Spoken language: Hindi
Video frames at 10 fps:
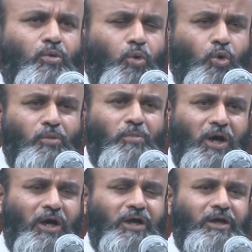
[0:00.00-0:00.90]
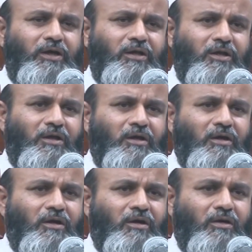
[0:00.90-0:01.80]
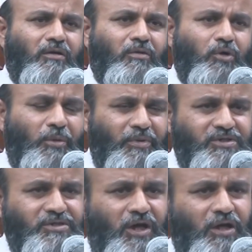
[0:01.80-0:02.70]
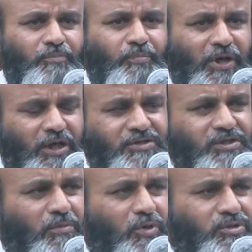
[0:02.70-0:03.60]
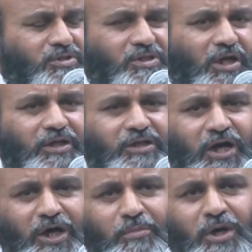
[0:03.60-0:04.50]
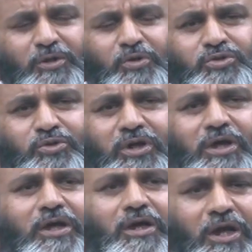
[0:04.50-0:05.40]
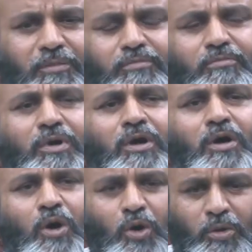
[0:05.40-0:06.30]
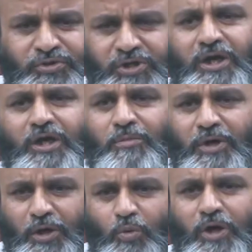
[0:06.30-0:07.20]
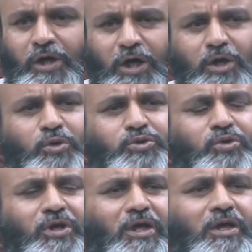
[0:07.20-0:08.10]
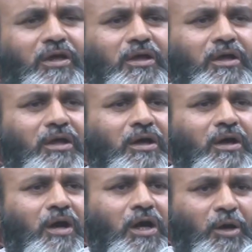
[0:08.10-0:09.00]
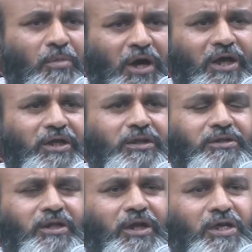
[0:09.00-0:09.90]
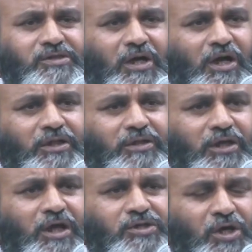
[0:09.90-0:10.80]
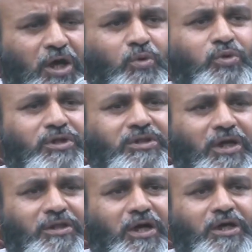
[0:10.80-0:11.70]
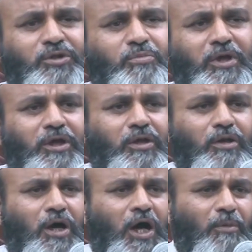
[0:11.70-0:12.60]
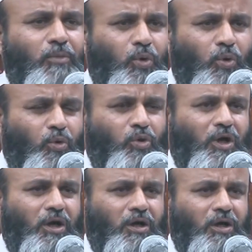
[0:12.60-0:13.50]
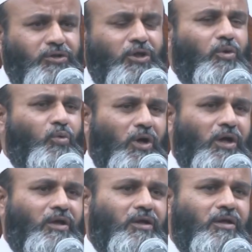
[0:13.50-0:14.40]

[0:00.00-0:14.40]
खून बहा है कब्रिस्तान पहले से बलूचिस्तान के आबाद हो चुके हैं घर और शहर हमारे वैरान हो चुके हैं कबायली तनाज़ात ने हज़ारों की तादाद में आम लोगों का कत्ल हुआ है